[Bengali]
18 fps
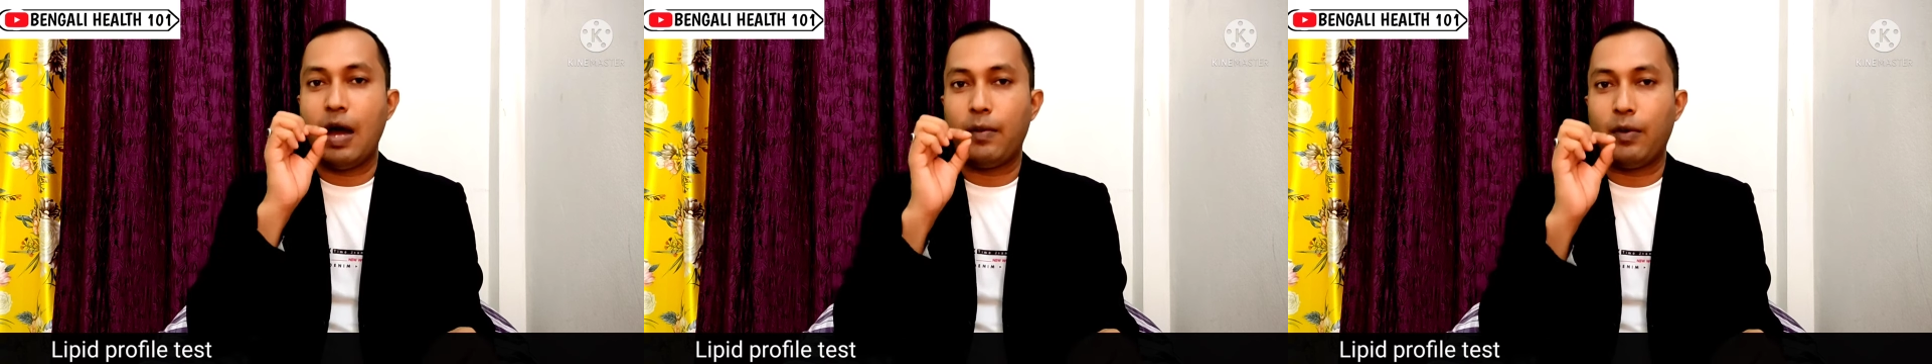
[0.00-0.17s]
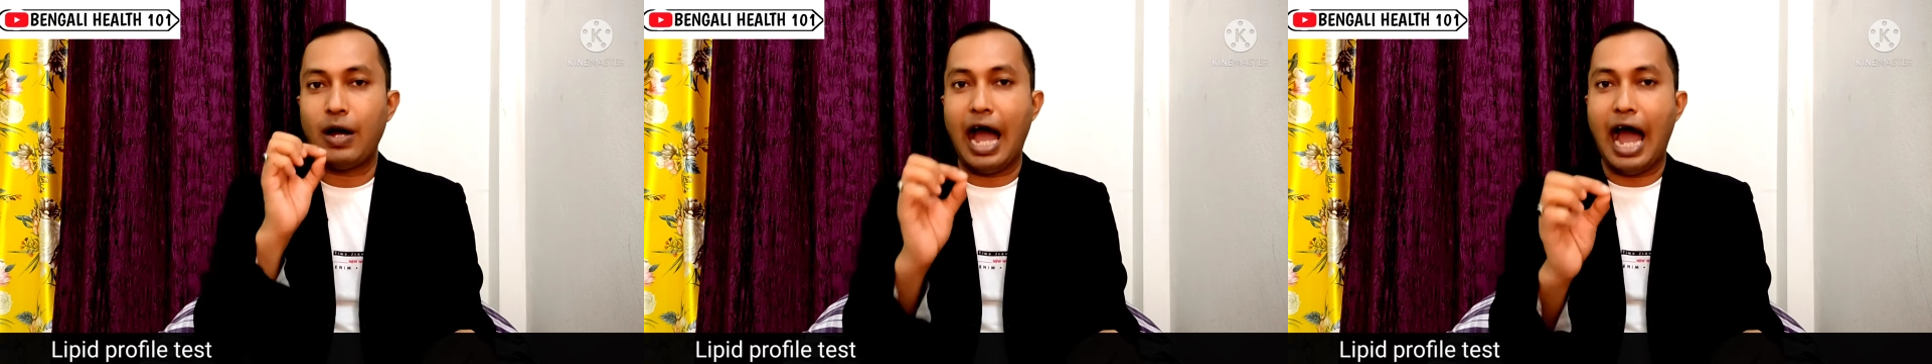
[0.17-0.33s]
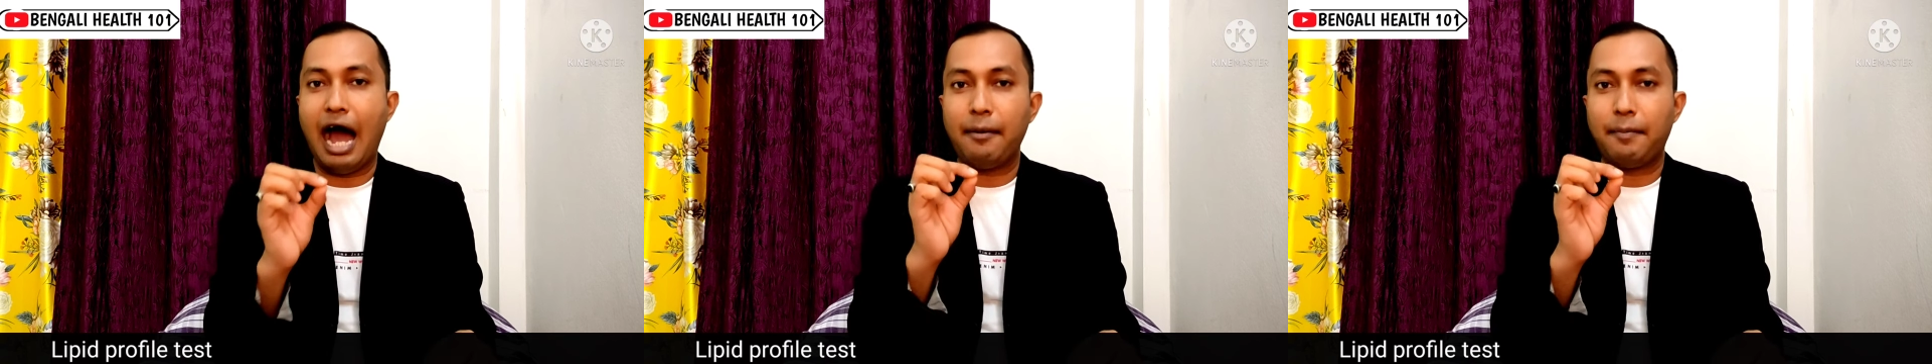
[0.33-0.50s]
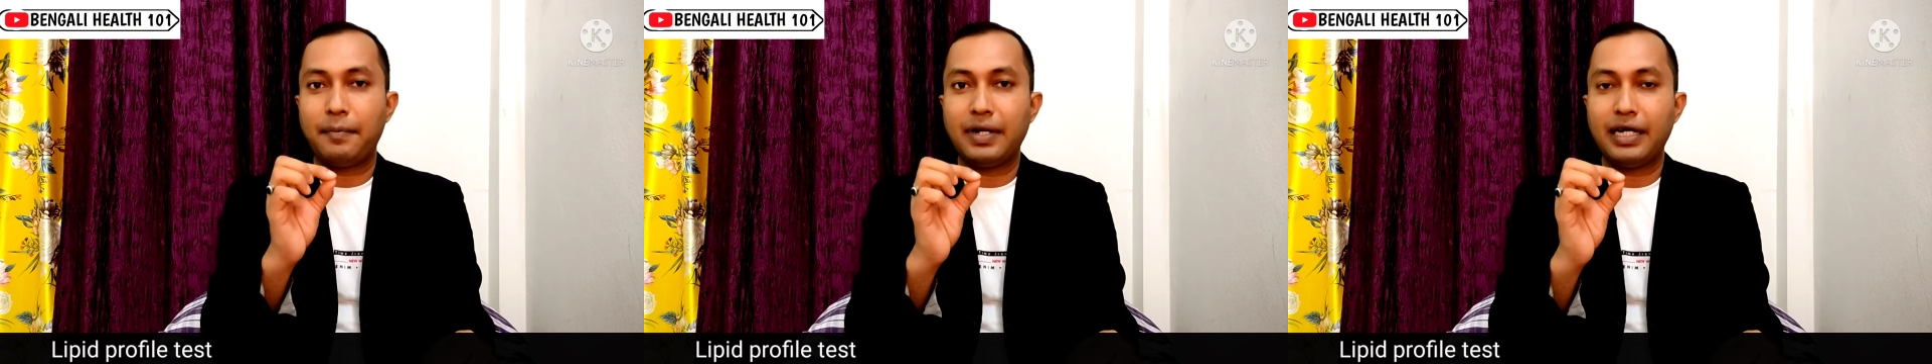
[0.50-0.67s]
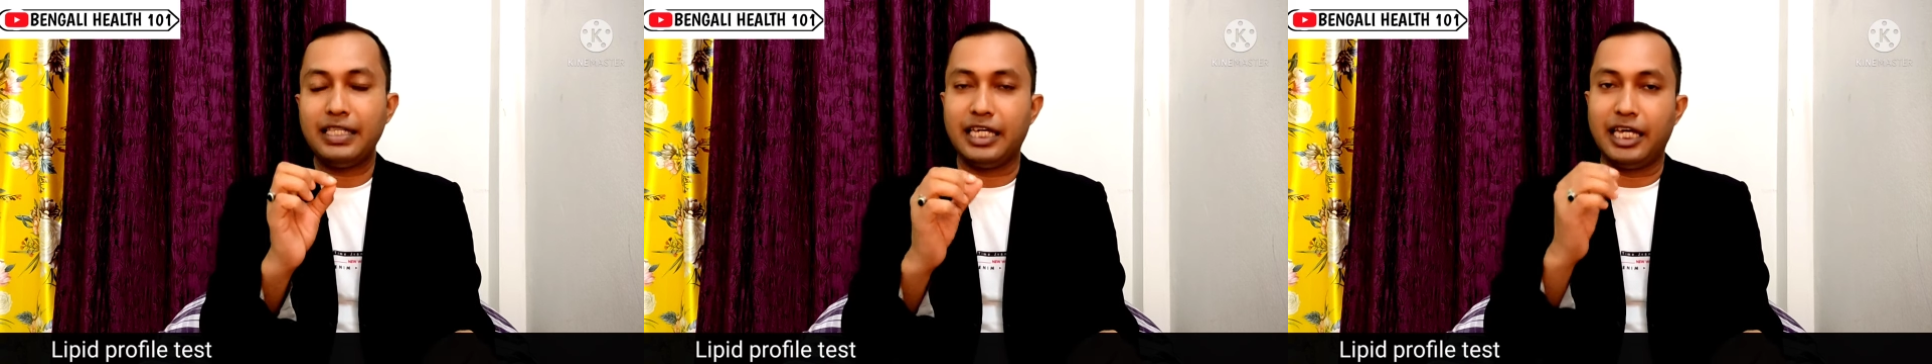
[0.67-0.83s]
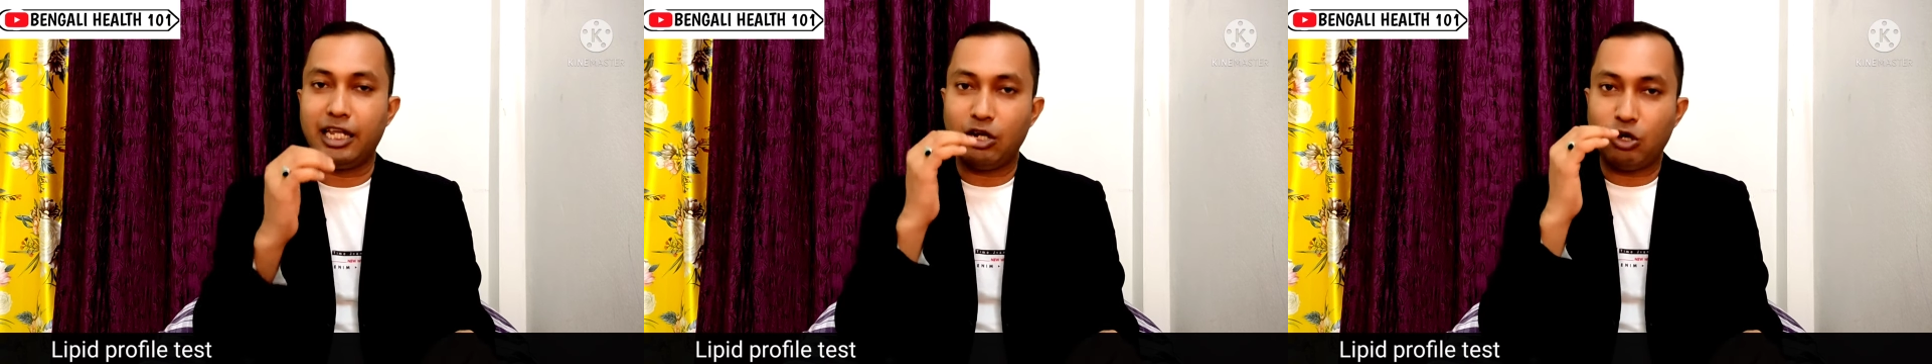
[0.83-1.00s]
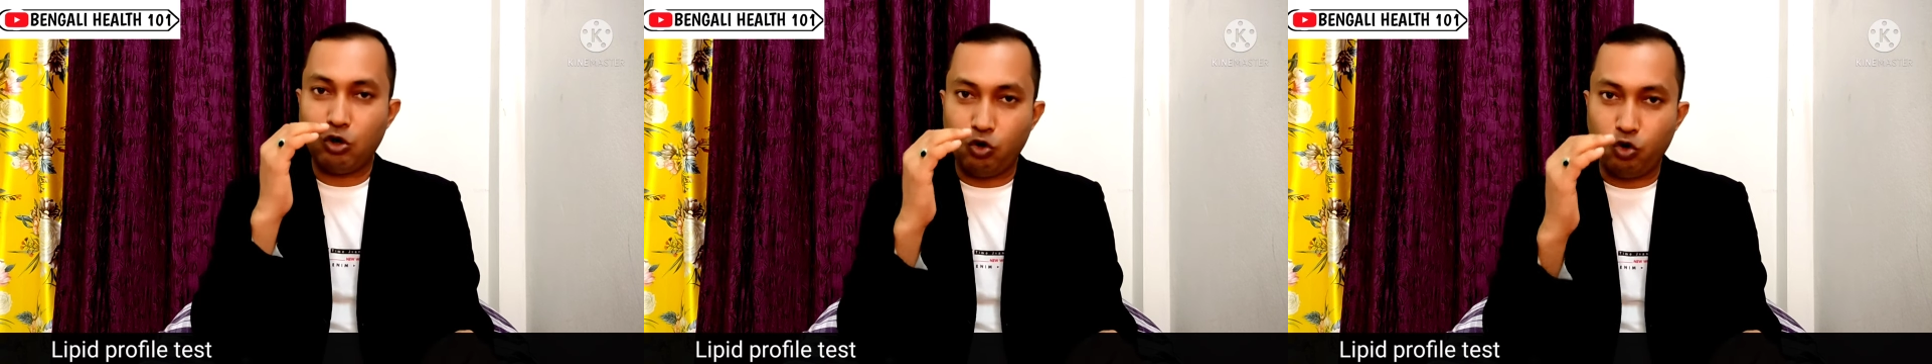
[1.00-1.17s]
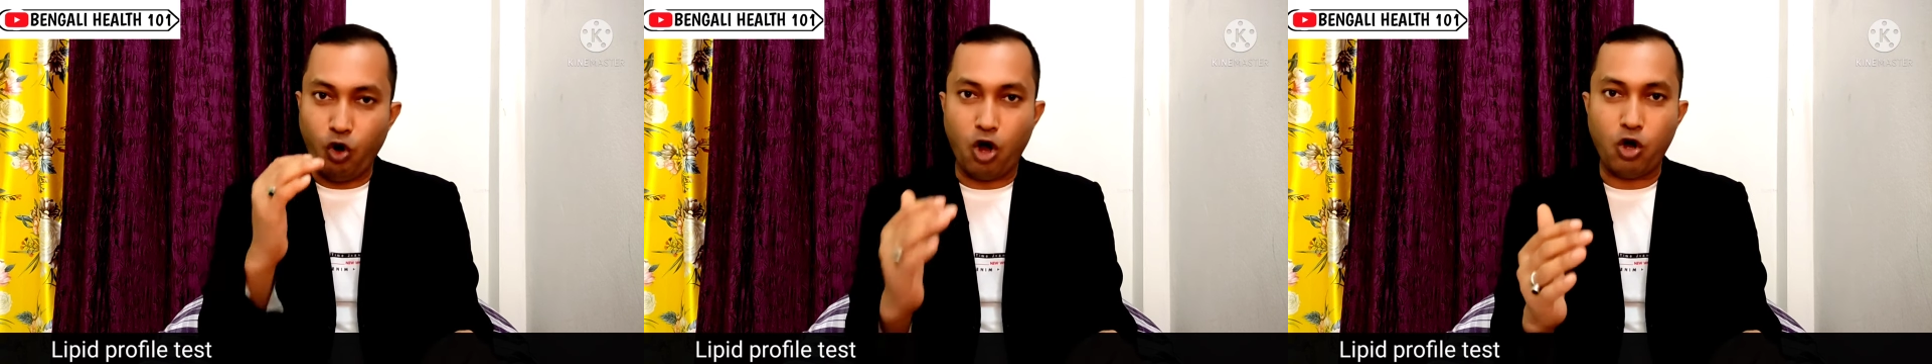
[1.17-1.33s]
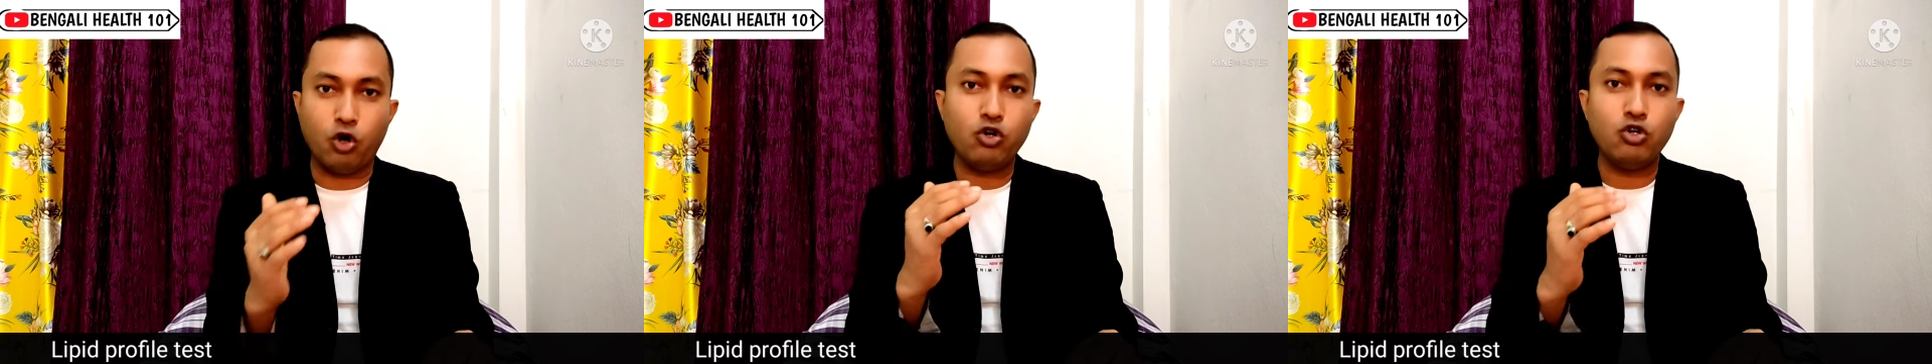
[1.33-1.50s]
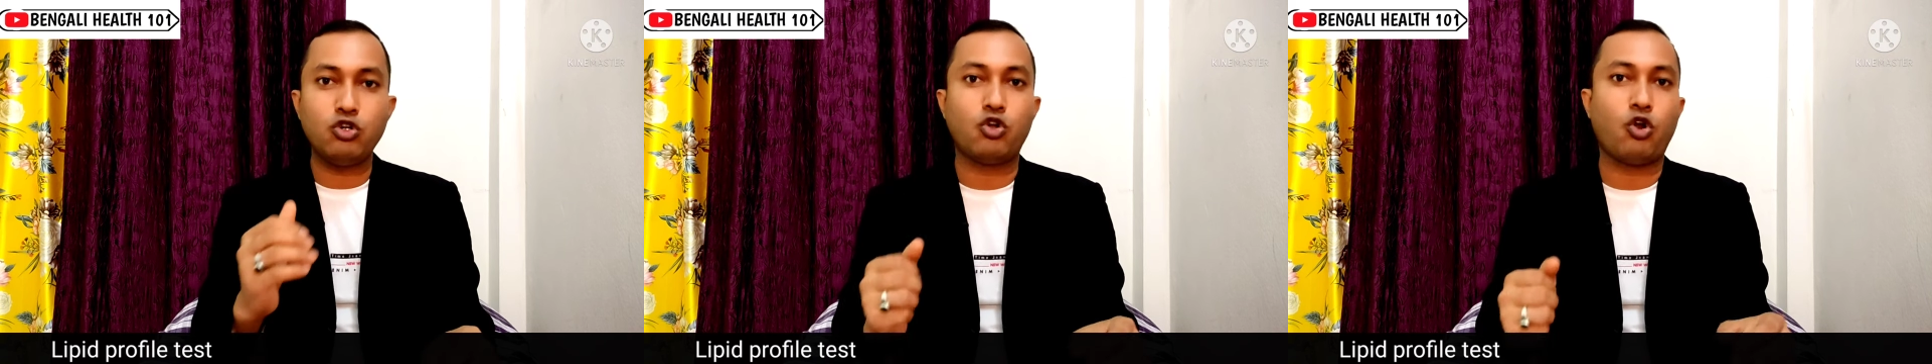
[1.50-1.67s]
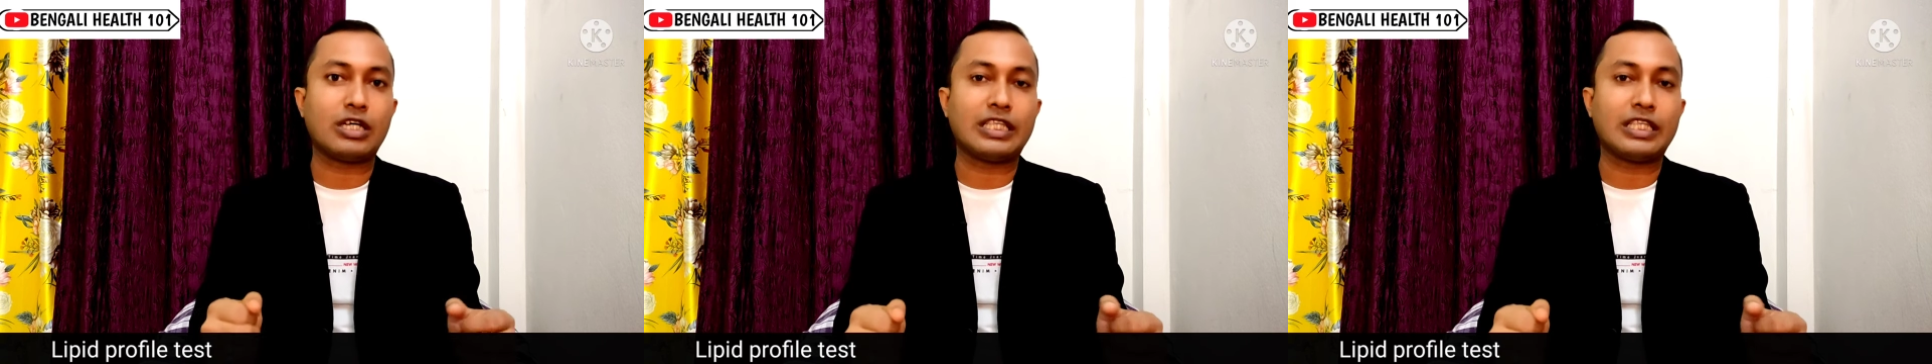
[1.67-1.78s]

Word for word: এবং আপনাদের কখন